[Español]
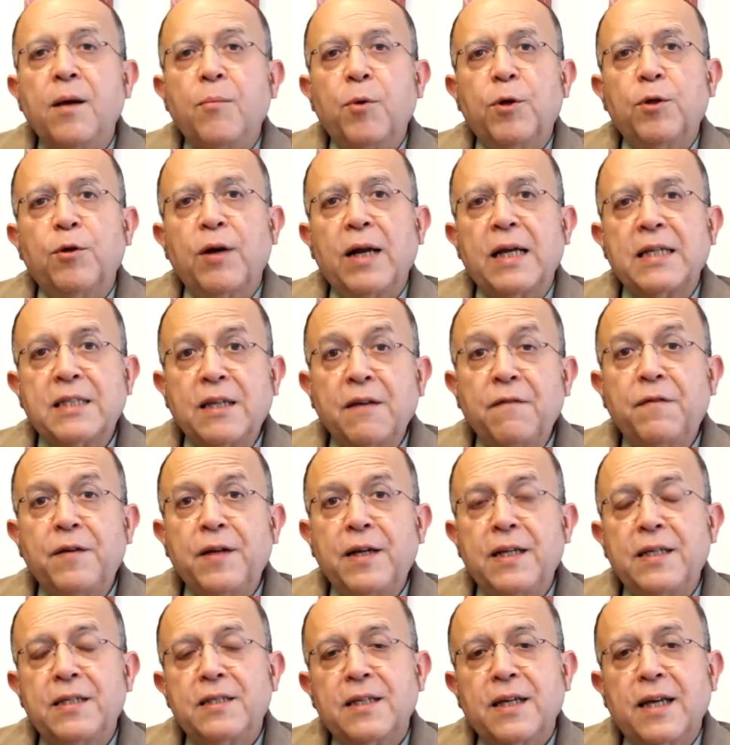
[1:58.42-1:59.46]
Bueno, la
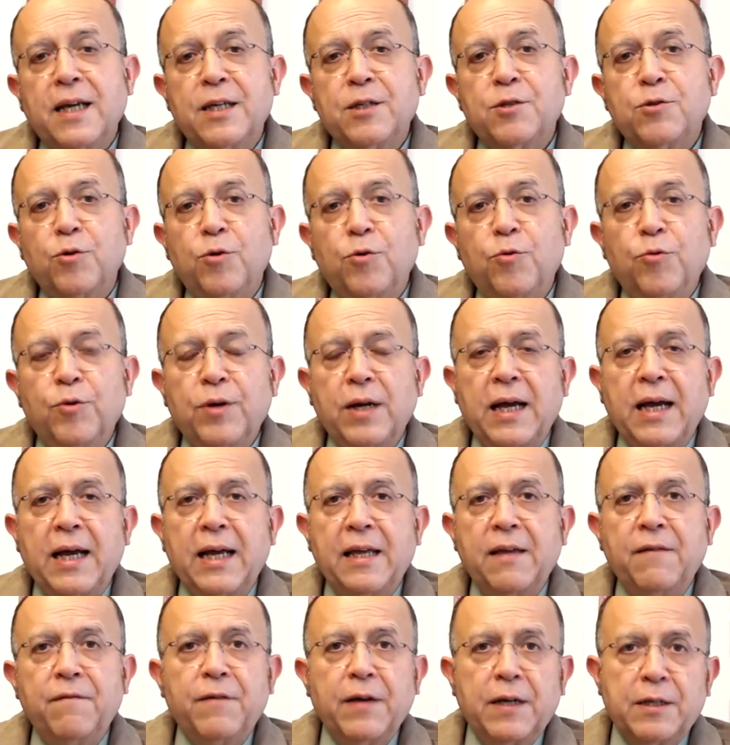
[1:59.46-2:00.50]
sífilis es una
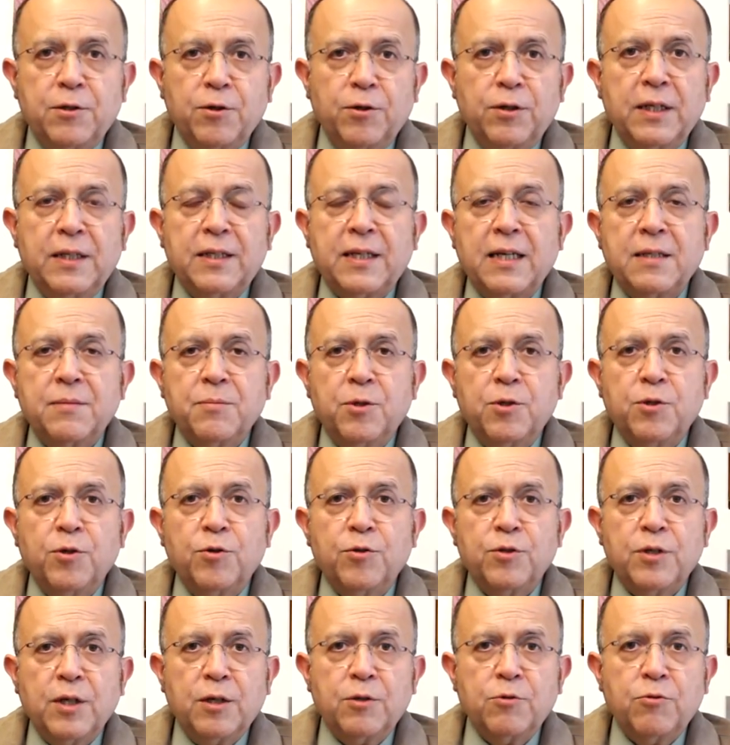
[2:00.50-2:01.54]
infección de
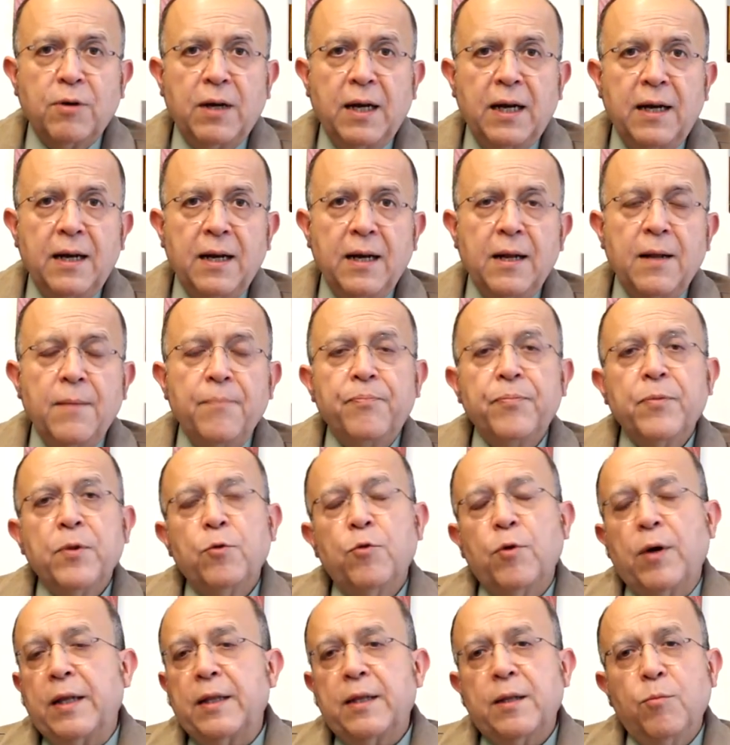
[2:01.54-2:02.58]
transmisión sexual.
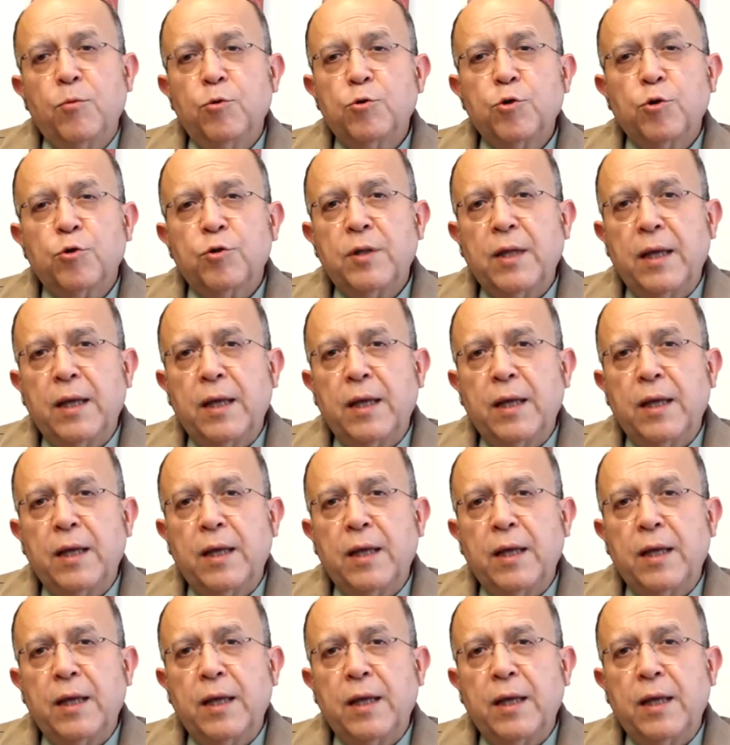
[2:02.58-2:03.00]
Durante mucho